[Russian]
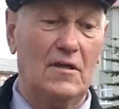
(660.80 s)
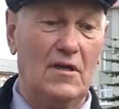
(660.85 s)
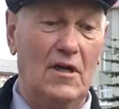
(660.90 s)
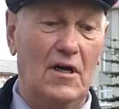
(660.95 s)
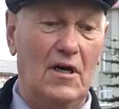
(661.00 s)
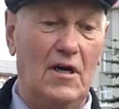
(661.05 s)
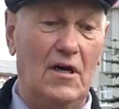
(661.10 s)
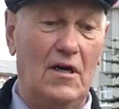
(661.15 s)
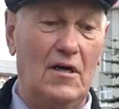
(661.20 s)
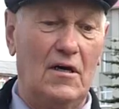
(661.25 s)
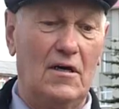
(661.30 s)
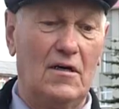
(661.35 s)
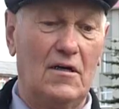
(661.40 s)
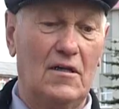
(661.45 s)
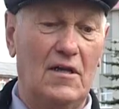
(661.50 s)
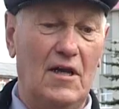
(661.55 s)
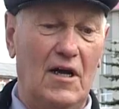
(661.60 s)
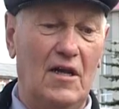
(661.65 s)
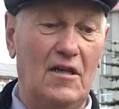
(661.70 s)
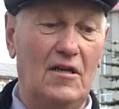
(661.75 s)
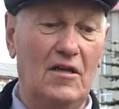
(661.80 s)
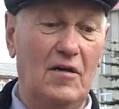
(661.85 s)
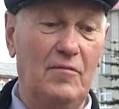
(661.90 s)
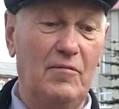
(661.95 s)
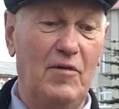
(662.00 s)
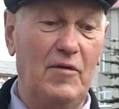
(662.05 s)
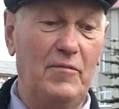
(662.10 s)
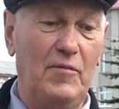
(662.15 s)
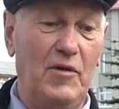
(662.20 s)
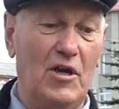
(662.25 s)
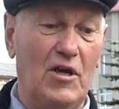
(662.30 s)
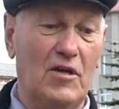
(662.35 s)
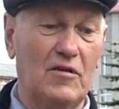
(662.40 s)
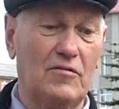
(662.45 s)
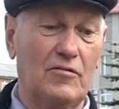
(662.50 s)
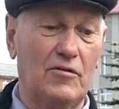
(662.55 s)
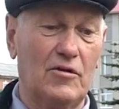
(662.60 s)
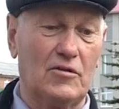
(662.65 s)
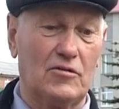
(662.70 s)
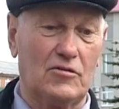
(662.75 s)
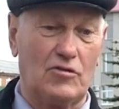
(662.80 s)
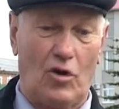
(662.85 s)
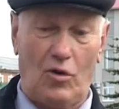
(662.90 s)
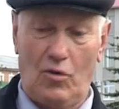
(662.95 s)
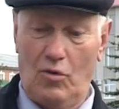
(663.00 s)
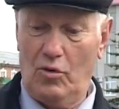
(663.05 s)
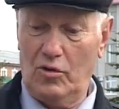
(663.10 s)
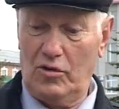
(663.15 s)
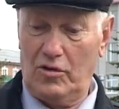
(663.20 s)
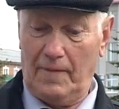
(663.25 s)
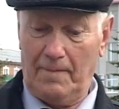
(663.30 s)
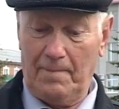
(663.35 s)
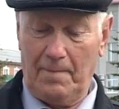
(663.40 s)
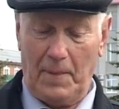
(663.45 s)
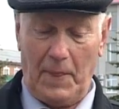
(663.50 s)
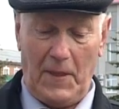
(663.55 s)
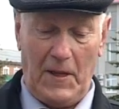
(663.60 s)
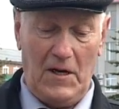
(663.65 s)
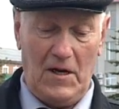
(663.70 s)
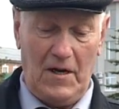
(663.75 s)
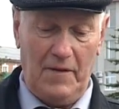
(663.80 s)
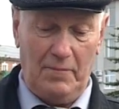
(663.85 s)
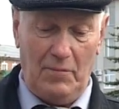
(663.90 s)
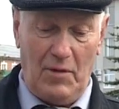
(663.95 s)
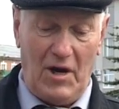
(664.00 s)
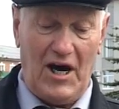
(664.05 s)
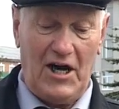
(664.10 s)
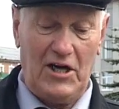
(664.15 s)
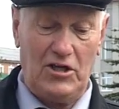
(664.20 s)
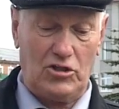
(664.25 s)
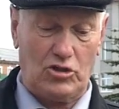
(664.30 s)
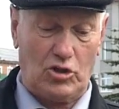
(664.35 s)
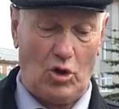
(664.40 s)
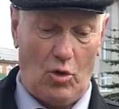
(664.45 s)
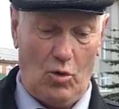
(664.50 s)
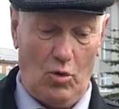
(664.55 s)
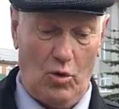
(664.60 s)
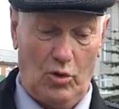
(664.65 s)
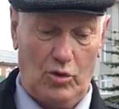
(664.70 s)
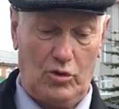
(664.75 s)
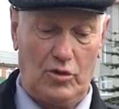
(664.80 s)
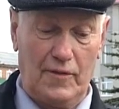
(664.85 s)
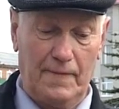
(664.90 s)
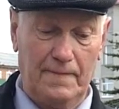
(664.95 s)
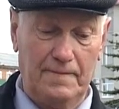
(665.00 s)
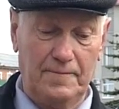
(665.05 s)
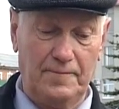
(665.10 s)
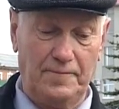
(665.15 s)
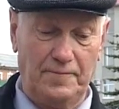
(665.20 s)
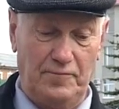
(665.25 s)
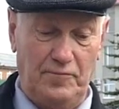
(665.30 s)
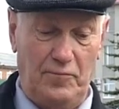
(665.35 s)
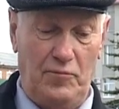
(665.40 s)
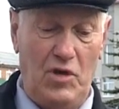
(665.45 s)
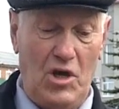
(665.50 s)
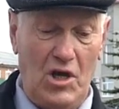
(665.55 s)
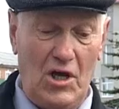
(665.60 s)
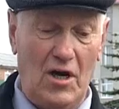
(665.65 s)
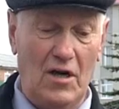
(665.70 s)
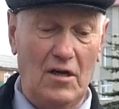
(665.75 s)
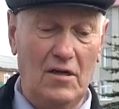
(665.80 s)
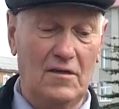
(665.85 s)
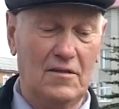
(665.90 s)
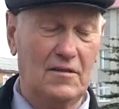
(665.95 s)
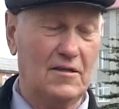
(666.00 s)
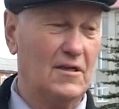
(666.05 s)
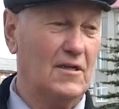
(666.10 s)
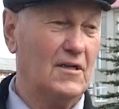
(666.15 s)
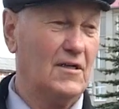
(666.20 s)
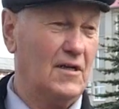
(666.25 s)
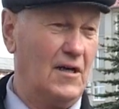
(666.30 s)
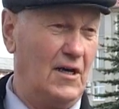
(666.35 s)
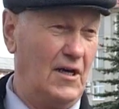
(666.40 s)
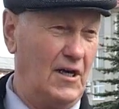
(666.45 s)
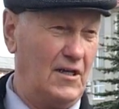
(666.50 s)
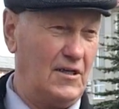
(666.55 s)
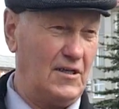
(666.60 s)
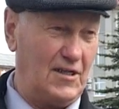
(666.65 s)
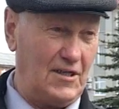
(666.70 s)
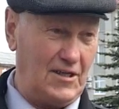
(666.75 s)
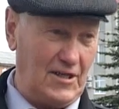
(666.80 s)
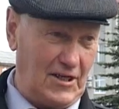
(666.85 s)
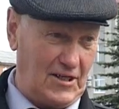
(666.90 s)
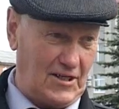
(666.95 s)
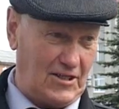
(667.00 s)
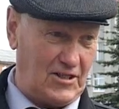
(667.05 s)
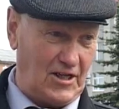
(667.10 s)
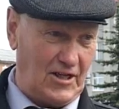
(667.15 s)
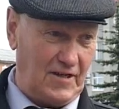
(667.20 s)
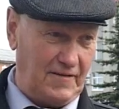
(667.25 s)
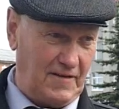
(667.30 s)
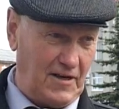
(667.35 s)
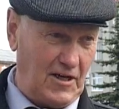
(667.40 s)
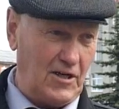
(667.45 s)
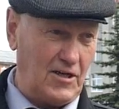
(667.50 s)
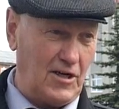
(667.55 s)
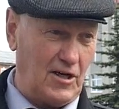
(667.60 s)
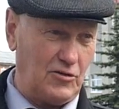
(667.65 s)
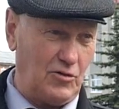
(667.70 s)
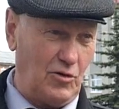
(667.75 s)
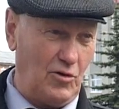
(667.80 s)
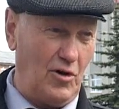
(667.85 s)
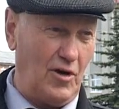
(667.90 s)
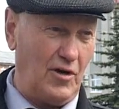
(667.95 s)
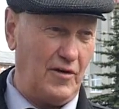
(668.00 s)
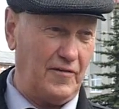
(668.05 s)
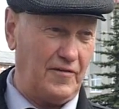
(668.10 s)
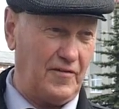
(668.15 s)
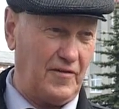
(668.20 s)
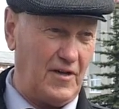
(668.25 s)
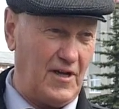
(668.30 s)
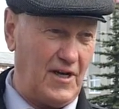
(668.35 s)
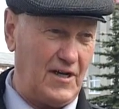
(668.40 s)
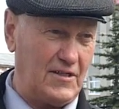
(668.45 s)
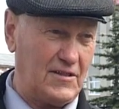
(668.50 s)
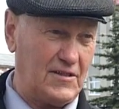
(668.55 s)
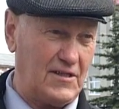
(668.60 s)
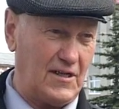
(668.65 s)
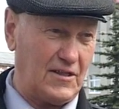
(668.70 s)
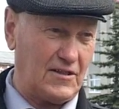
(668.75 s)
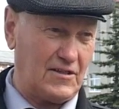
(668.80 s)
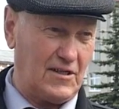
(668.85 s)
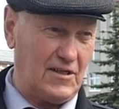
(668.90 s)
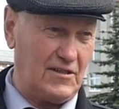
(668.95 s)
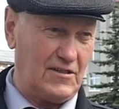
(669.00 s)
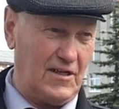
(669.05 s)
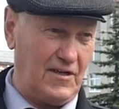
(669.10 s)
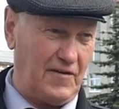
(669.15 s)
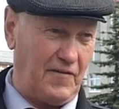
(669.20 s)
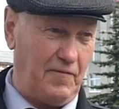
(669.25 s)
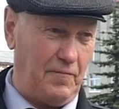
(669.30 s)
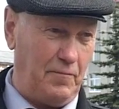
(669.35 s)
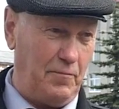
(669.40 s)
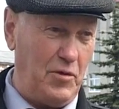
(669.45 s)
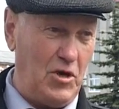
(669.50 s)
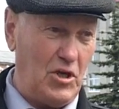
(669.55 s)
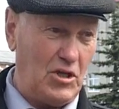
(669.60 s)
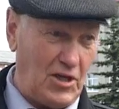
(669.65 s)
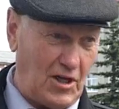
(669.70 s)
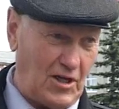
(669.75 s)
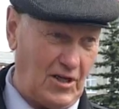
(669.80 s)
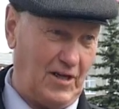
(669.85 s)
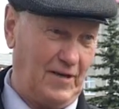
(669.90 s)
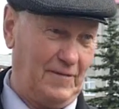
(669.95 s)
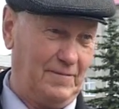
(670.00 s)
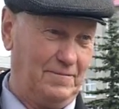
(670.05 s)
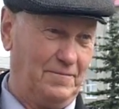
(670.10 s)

На данный момент вот труд или май, труд, мир – эти те слова, которые в нас, так сказать, впитаны.